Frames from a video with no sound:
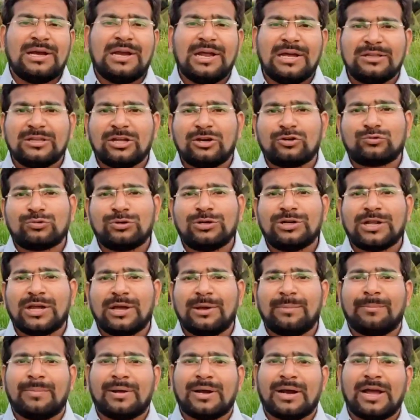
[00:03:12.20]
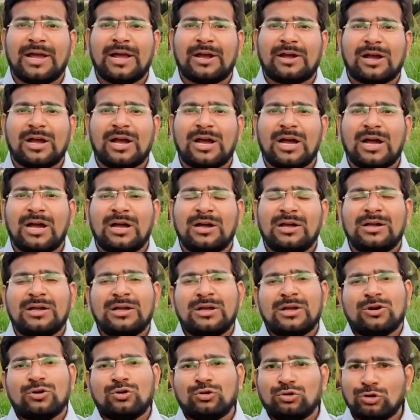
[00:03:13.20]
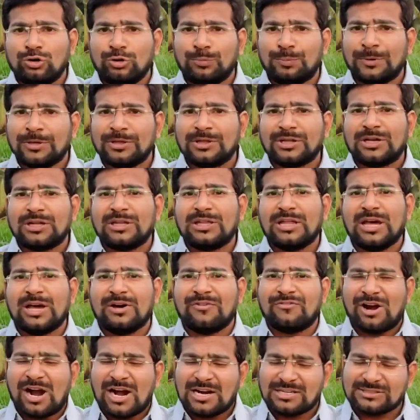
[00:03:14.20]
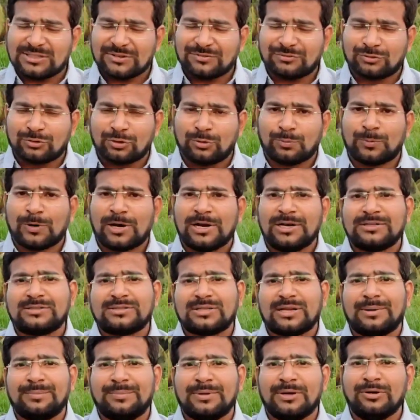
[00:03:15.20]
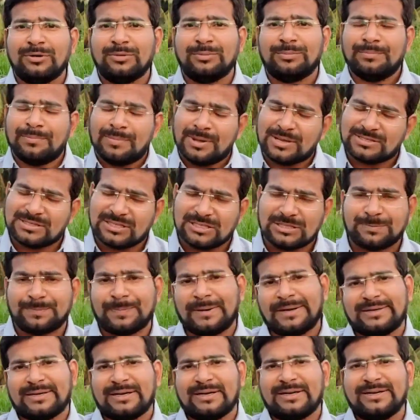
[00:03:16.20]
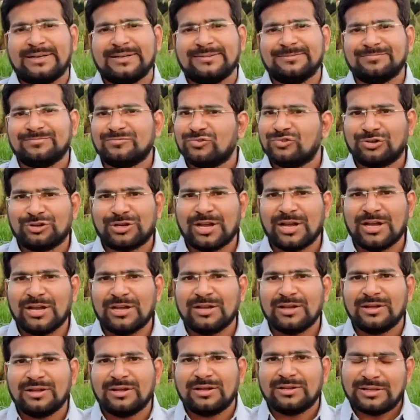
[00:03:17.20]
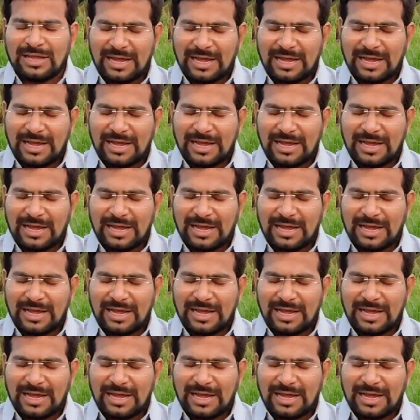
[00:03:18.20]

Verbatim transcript: లేదనుకుంటే మన యొక్క గ్రూప్ ఉంది కదా వాట్సాప్ గ్రూప్లో అయినా సరే మీరు మెసేజ్ పెట్టండి ఓకే